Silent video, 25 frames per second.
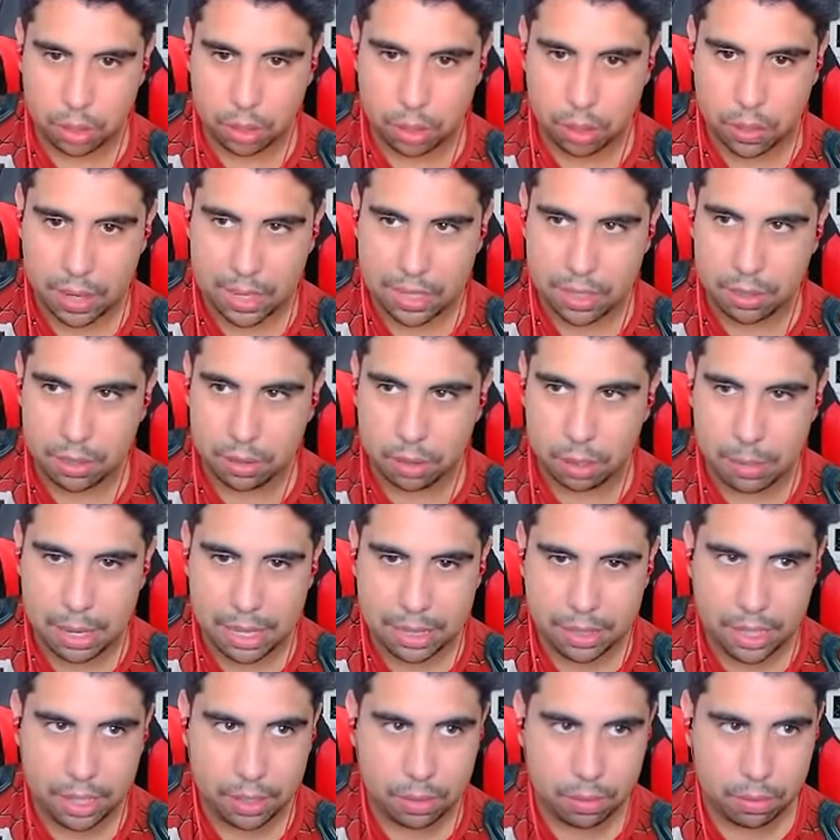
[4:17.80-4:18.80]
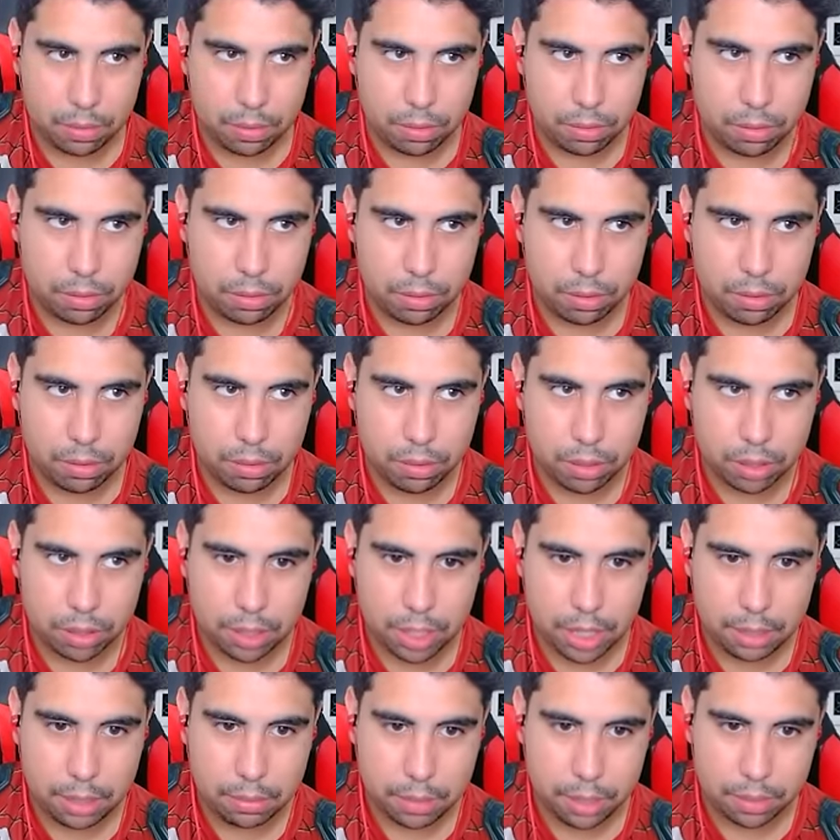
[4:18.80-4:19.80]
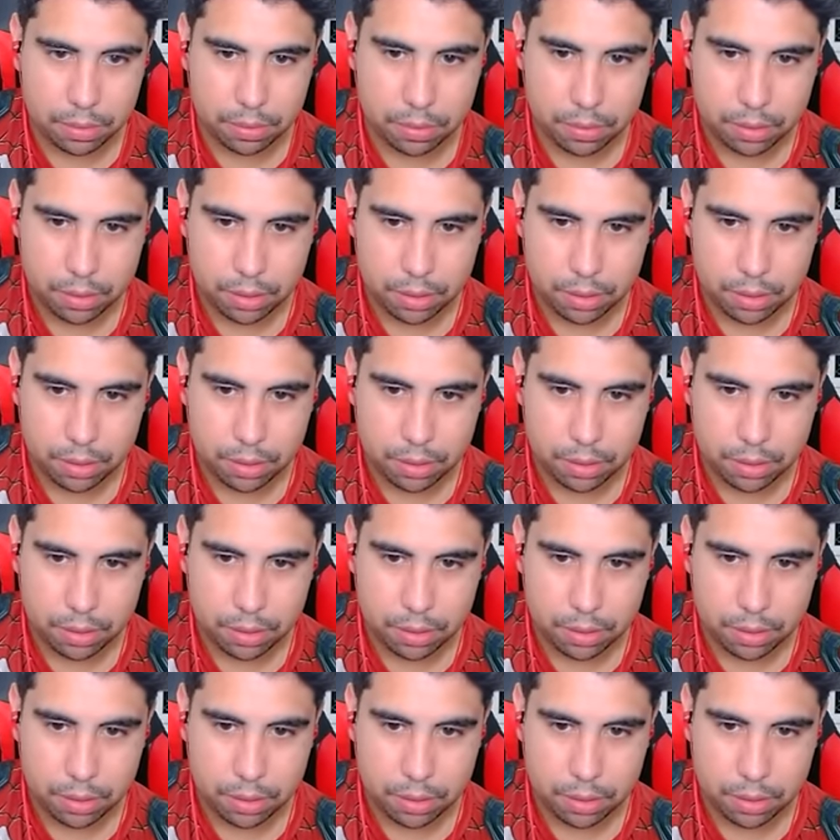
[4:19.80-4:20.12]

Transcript: eu quase não tô batendo com, com o Goten, mano.